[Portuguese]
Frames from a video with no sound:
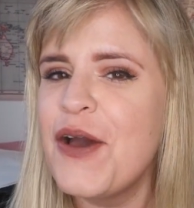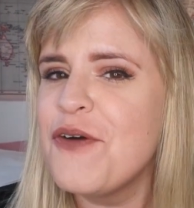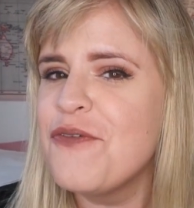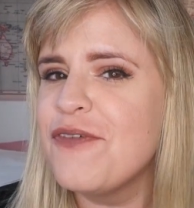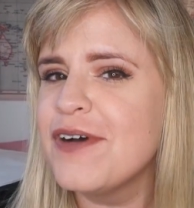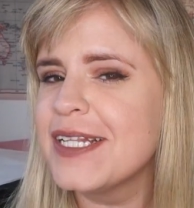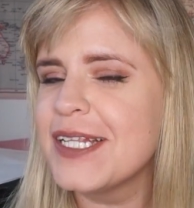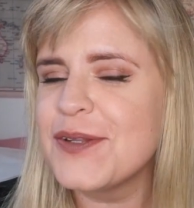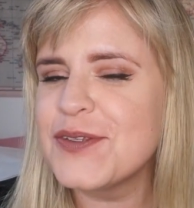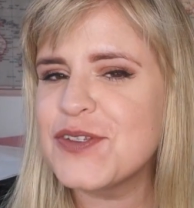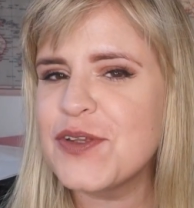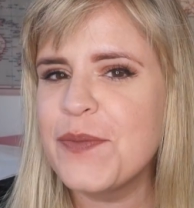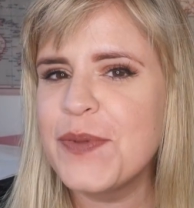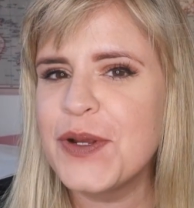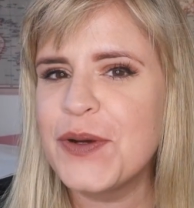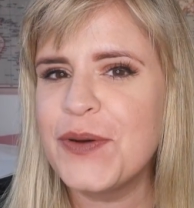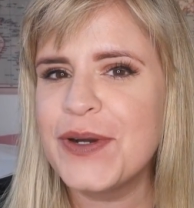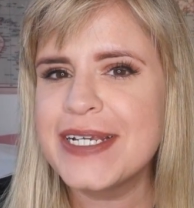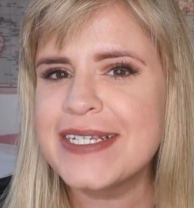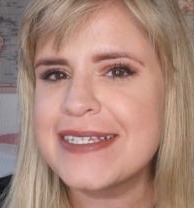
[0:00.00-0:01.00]
falando
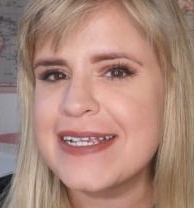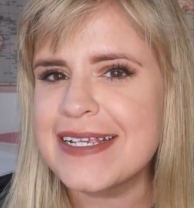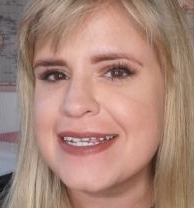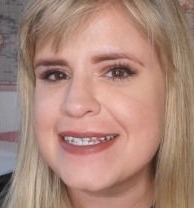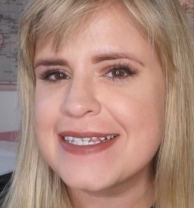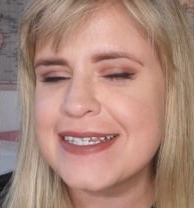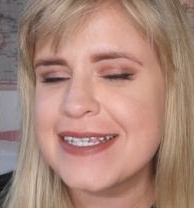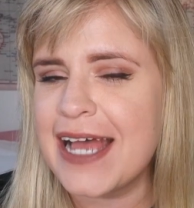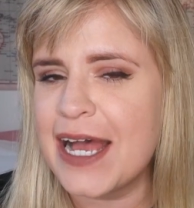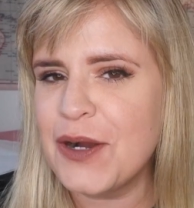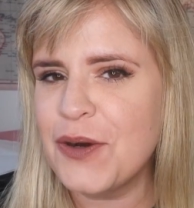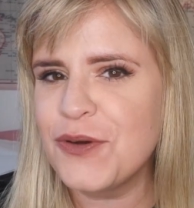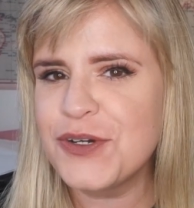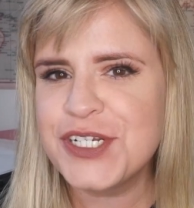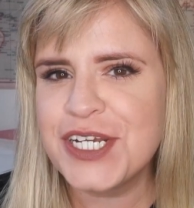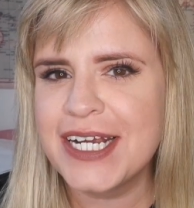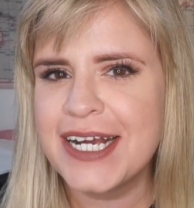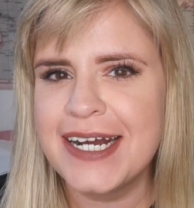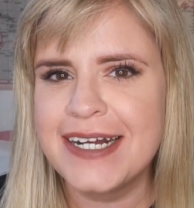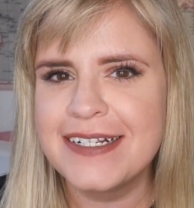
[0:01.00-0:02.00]
sobre coisas
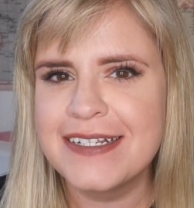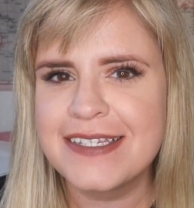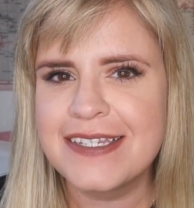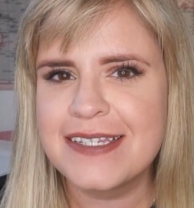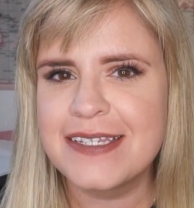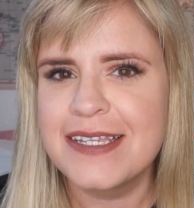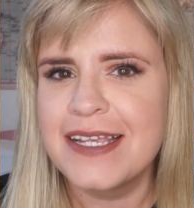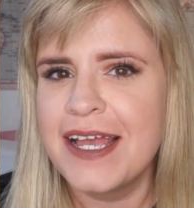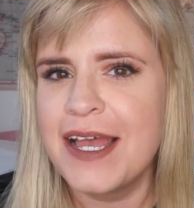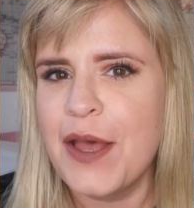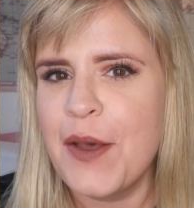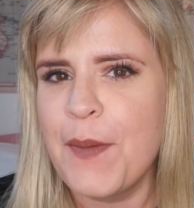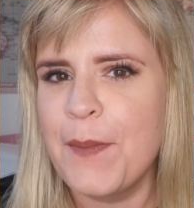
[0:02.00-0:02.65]
aconchegantes